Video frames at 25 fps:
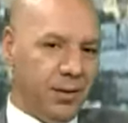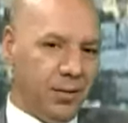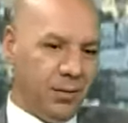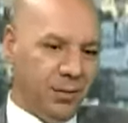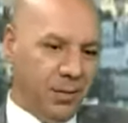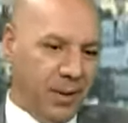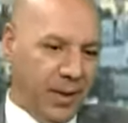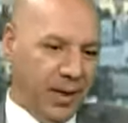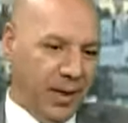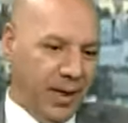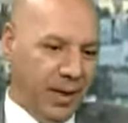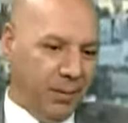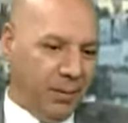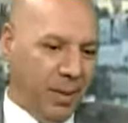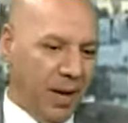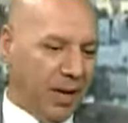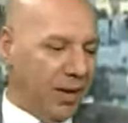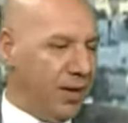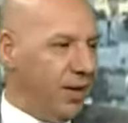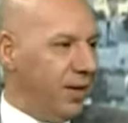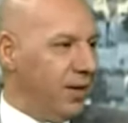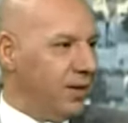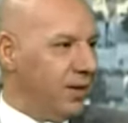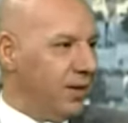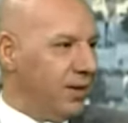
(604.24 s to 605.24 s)
نعطيهم
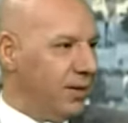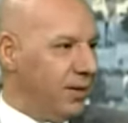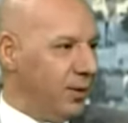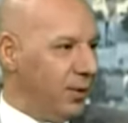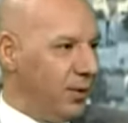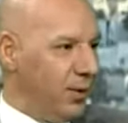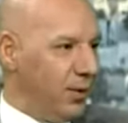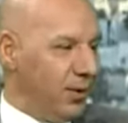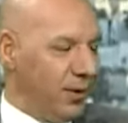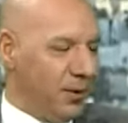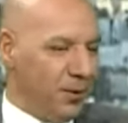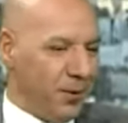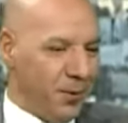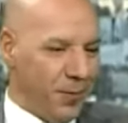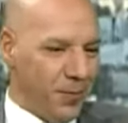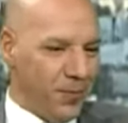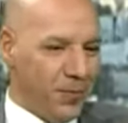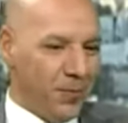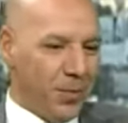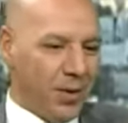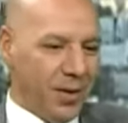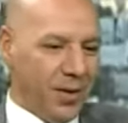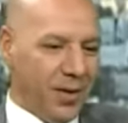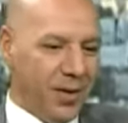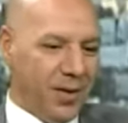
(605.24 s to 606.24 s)

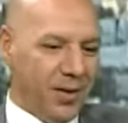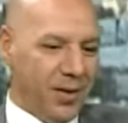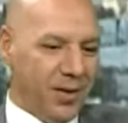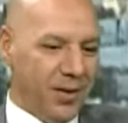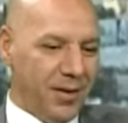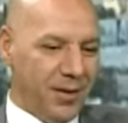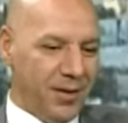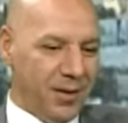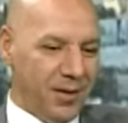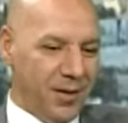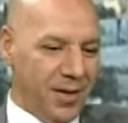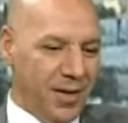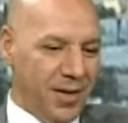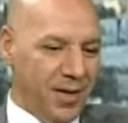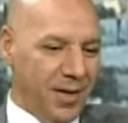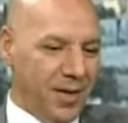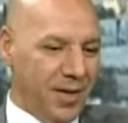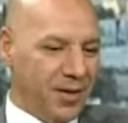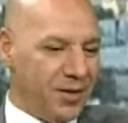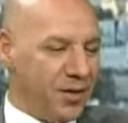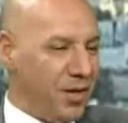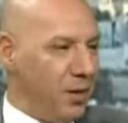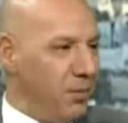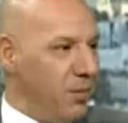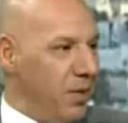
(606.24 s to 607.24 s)
بسطه
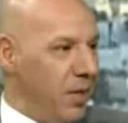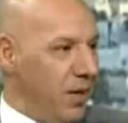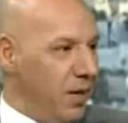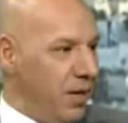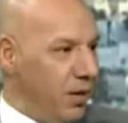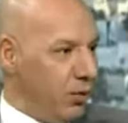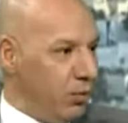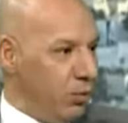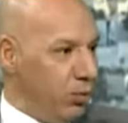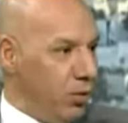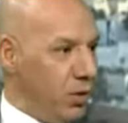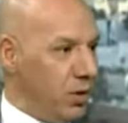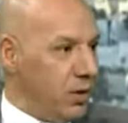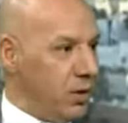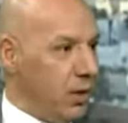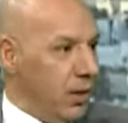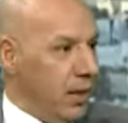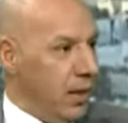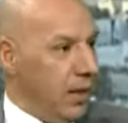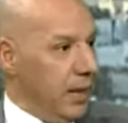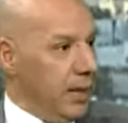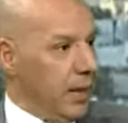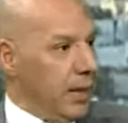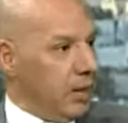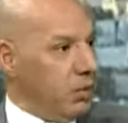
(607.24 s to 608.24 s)
جليه واضحه
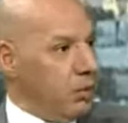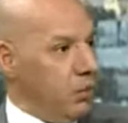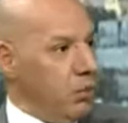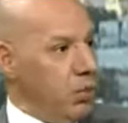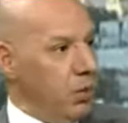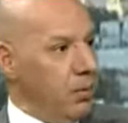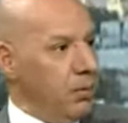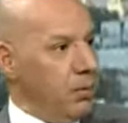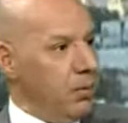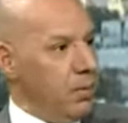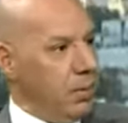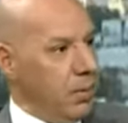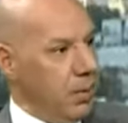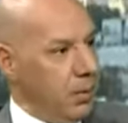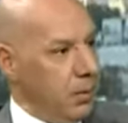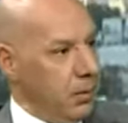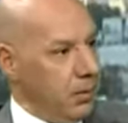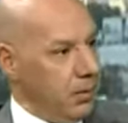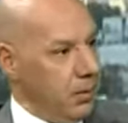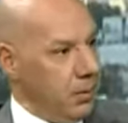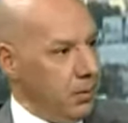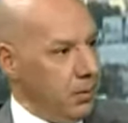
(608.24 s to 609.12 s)
بالاعتماد على وثائق